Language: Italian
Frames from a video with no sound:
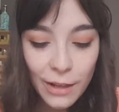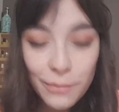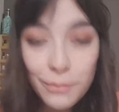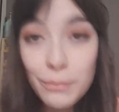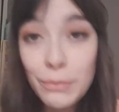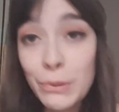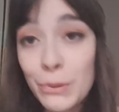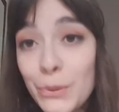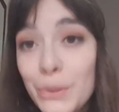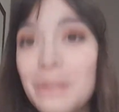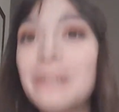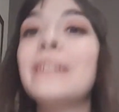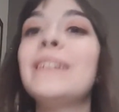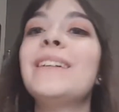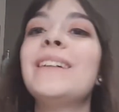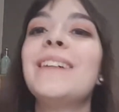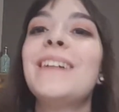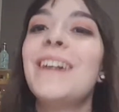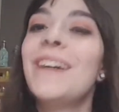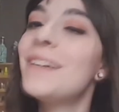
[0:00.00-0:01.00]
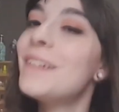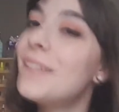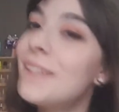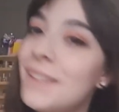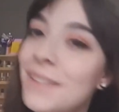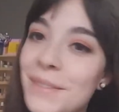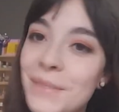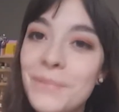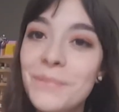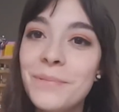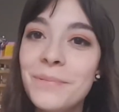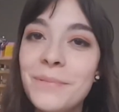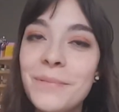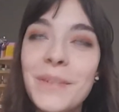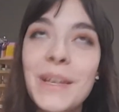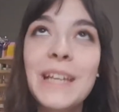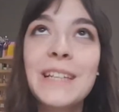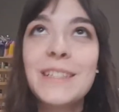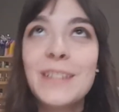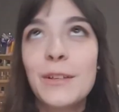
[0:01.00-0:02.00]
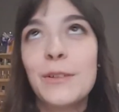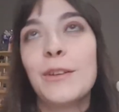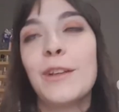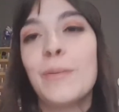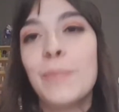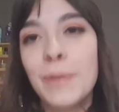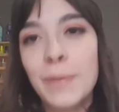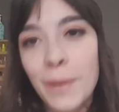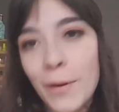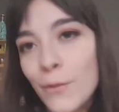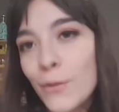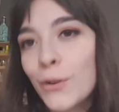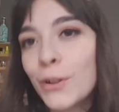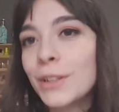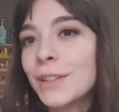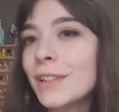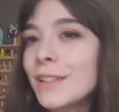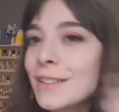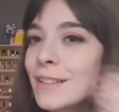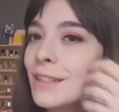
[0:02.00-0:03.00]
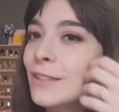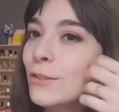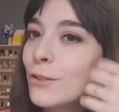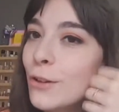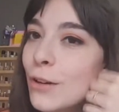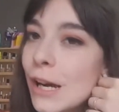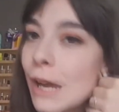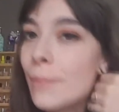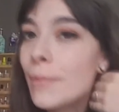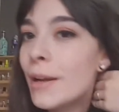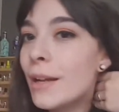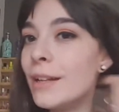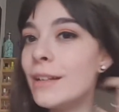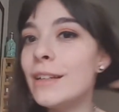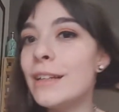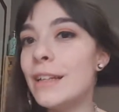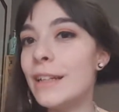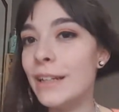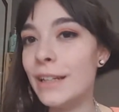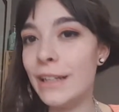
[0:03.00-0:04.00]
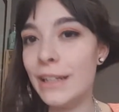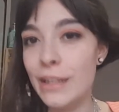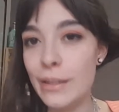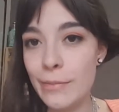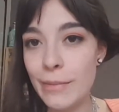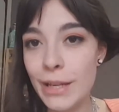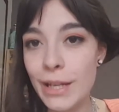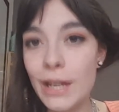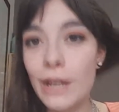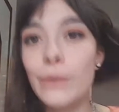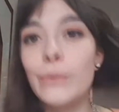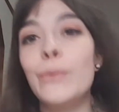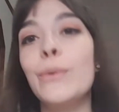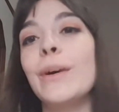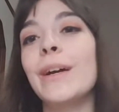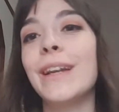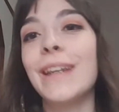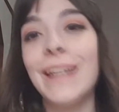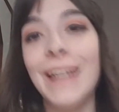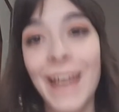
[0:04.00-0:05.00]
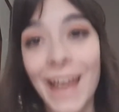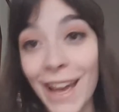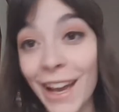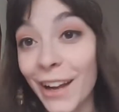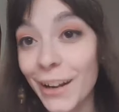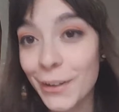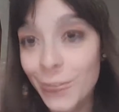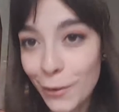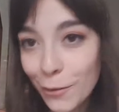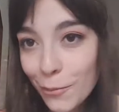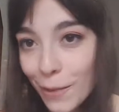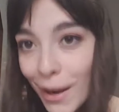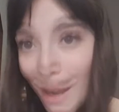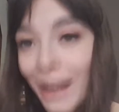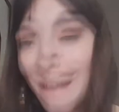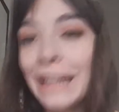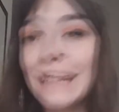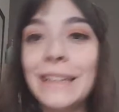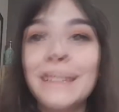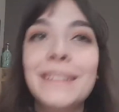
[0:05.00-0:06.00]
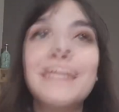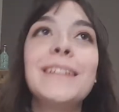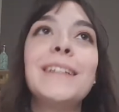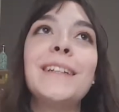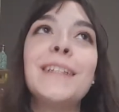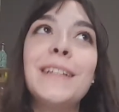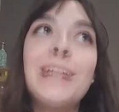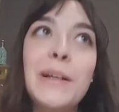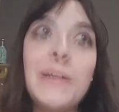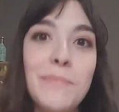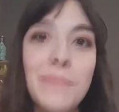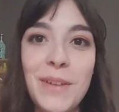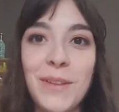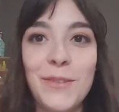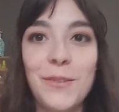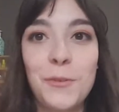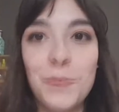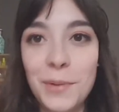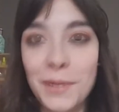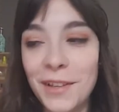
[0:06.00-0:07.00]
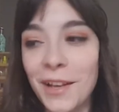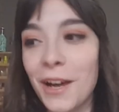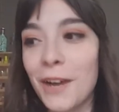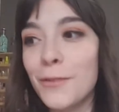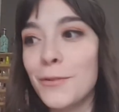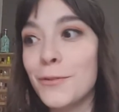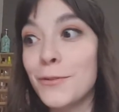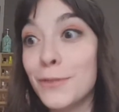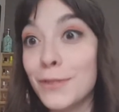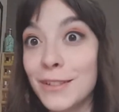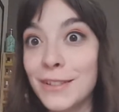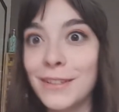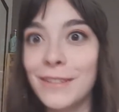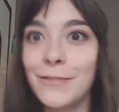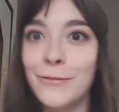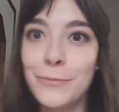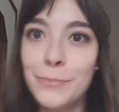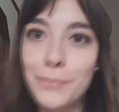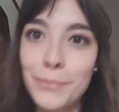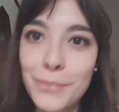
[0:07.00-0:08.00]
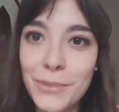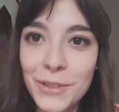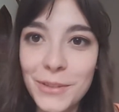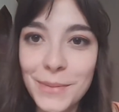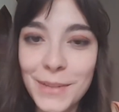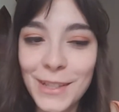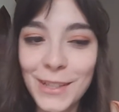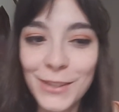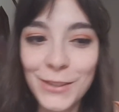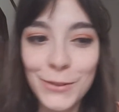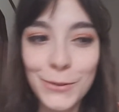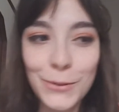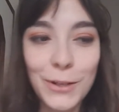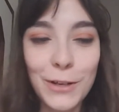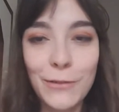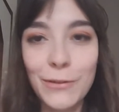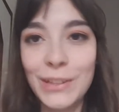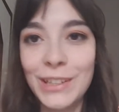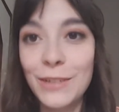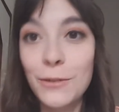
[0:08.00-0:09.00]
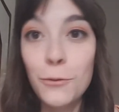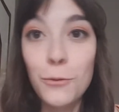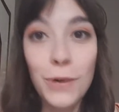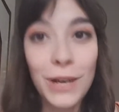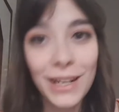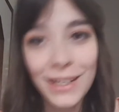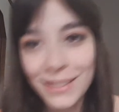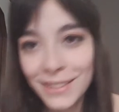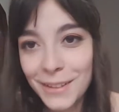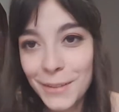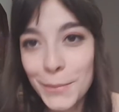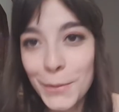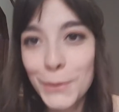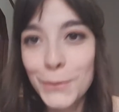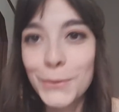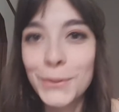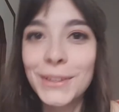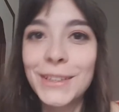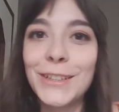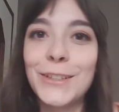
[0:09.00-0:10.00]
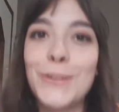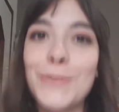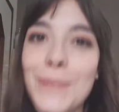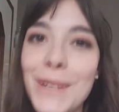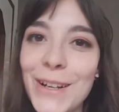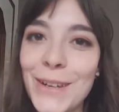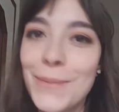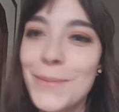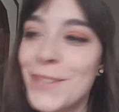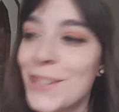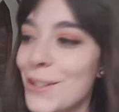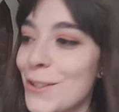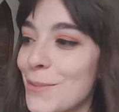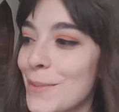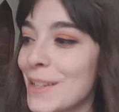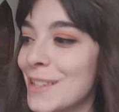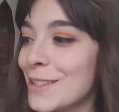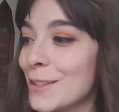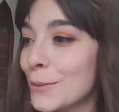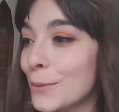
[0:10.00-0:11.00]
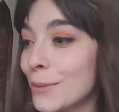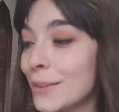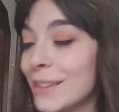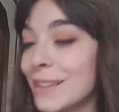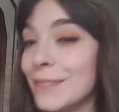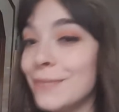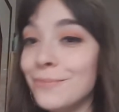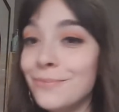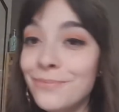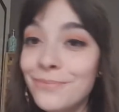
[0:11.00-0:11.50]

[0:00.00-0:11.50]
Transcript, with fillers: in più. Ehm, essendo la prima volta, essendo che ho capelli mega lunghi, è normale. Me lo aspettavo, forse più di mezz'ora, fatta in 40 minuti, cioè me, ce li ho messi tutti.